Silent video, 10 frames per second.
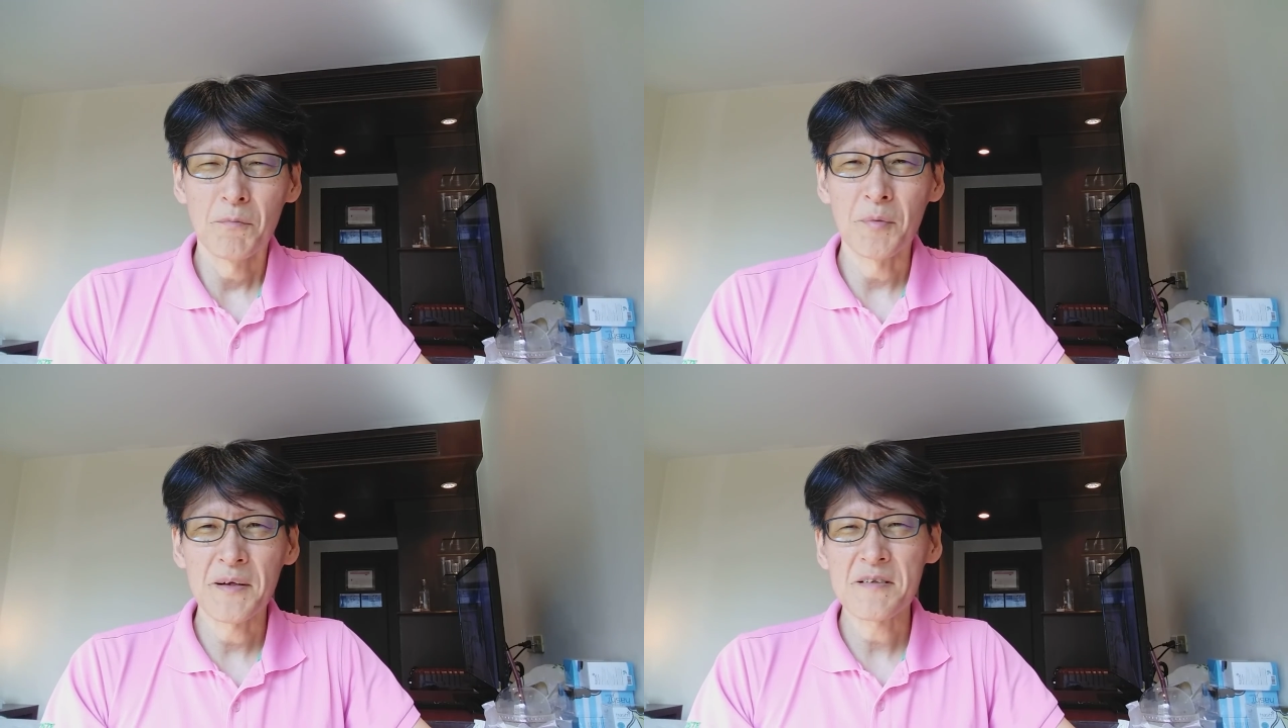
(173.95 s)

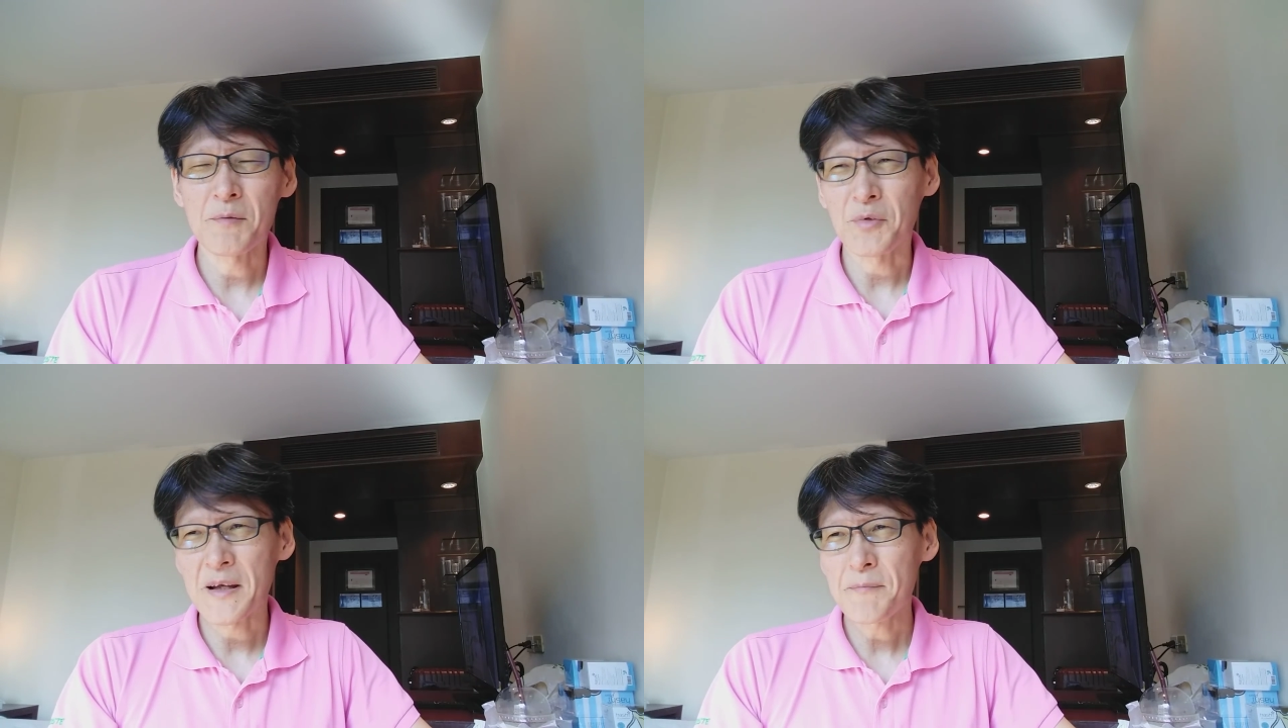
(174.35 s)
もう皆
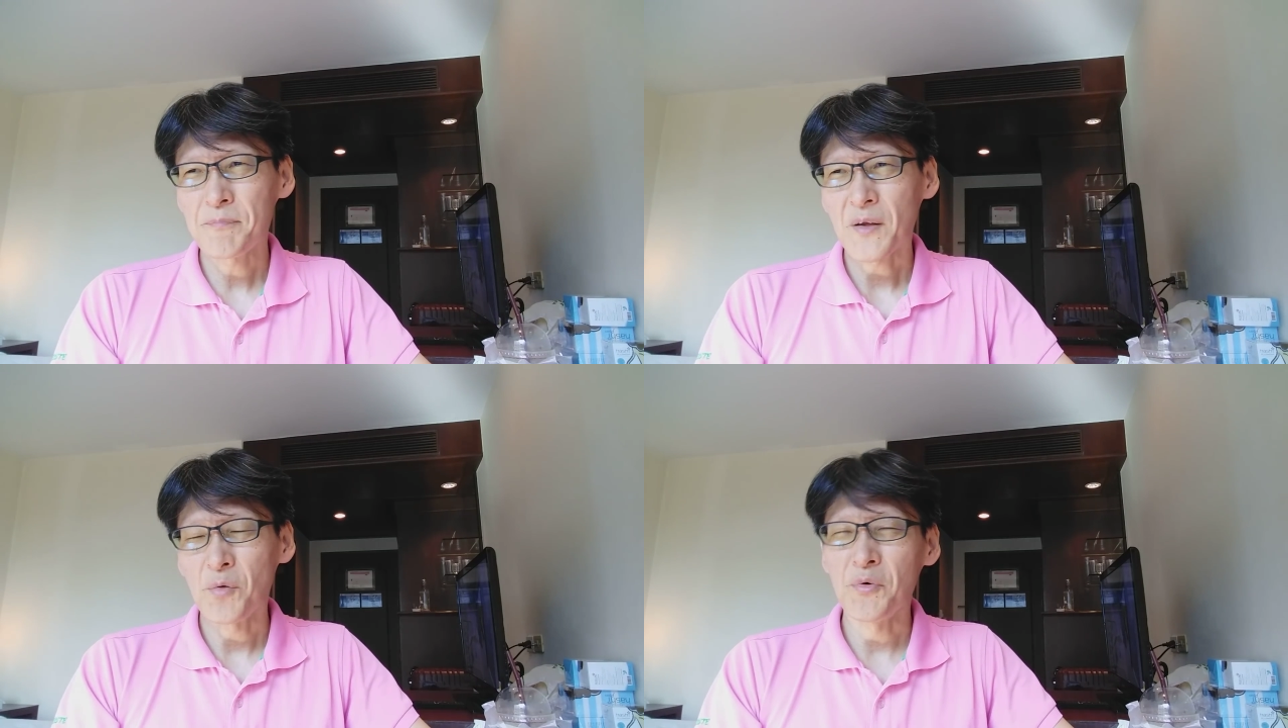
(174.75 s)
さんも
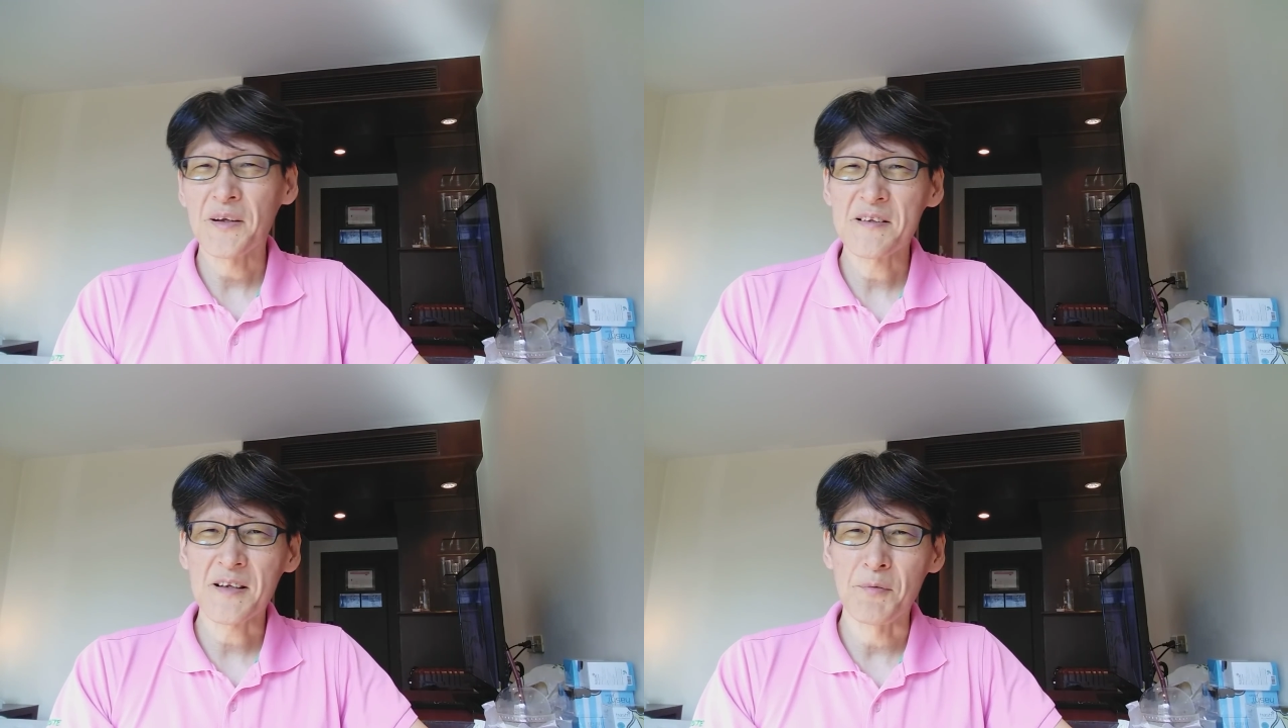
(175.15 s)
ね思
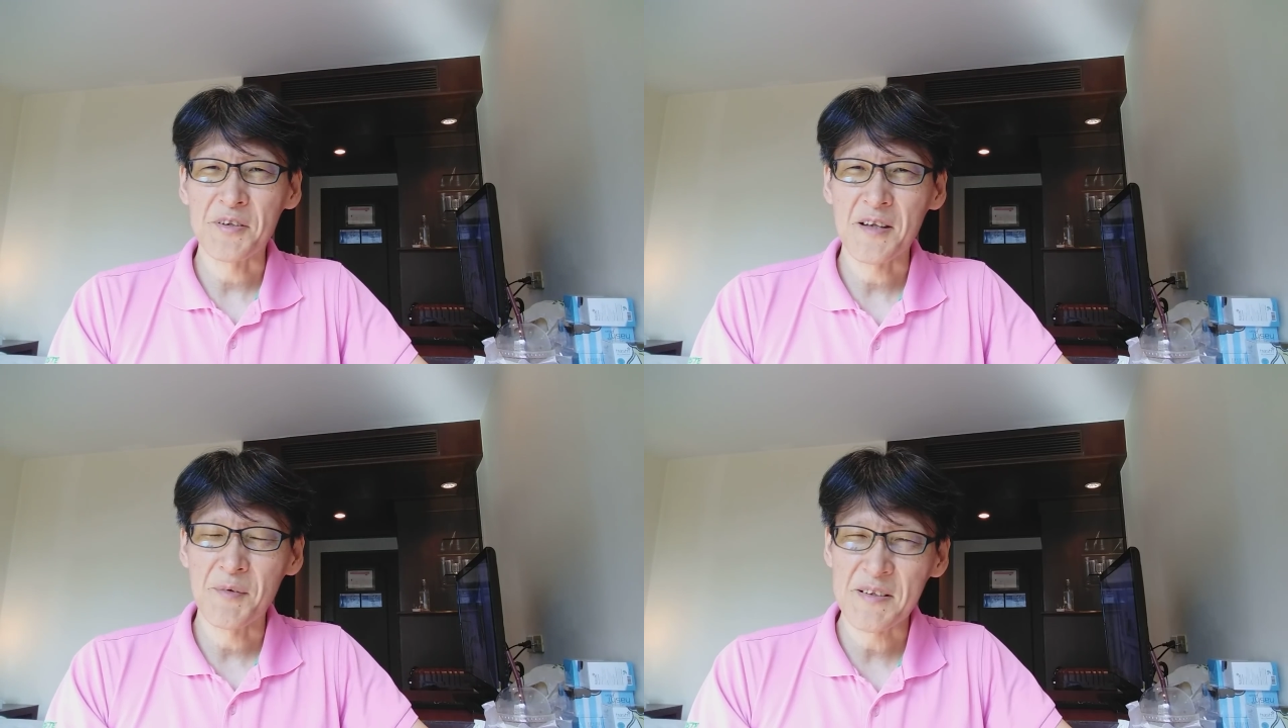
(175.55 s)
い出すかも
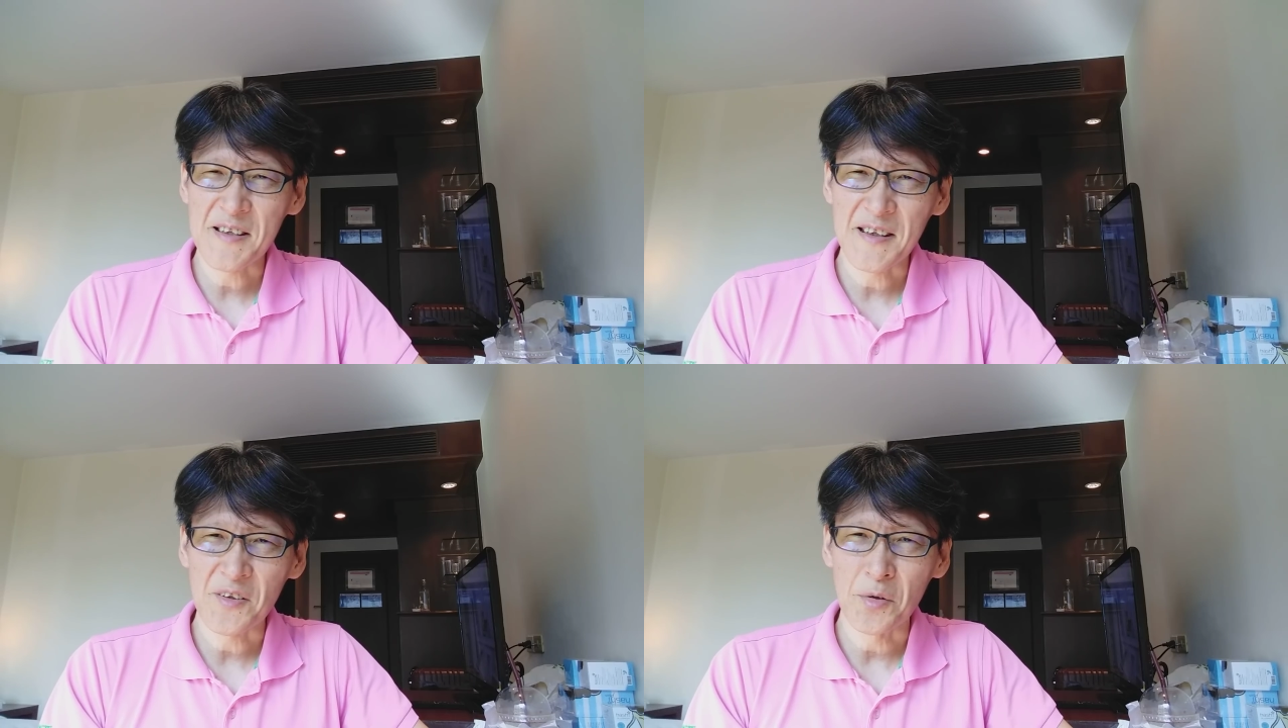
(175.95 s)
しれま
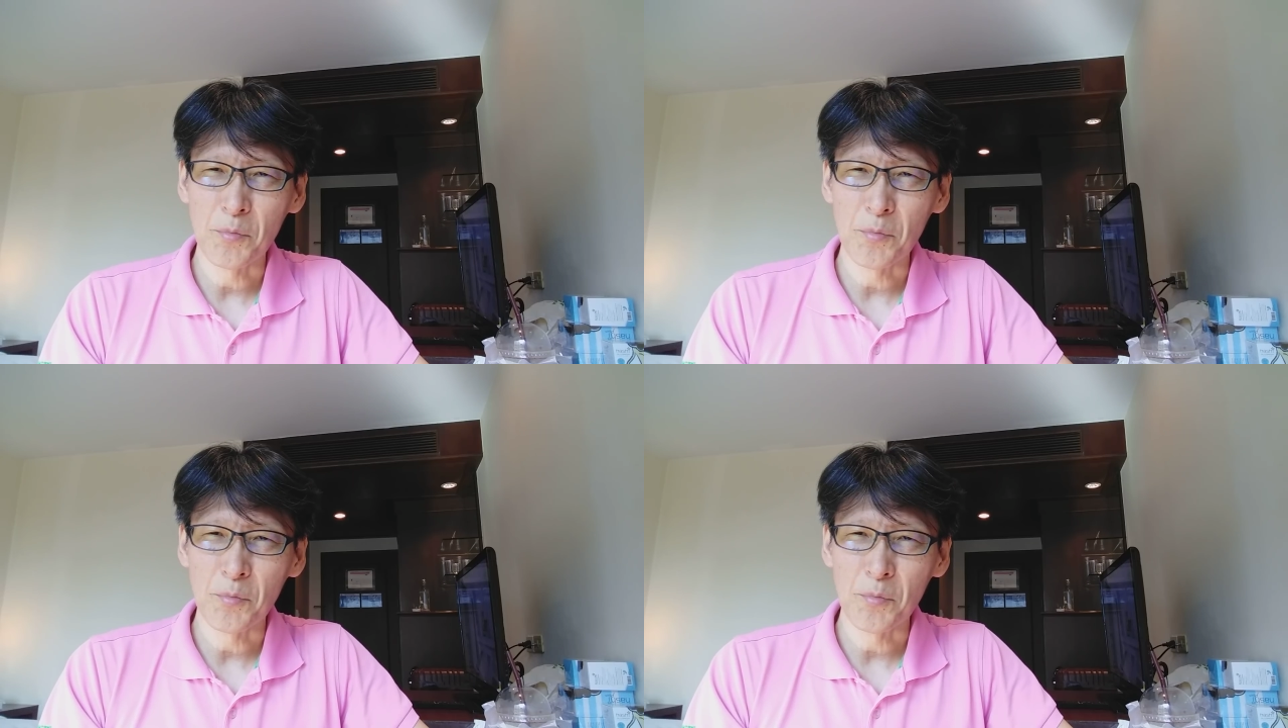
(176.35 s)
せんけど、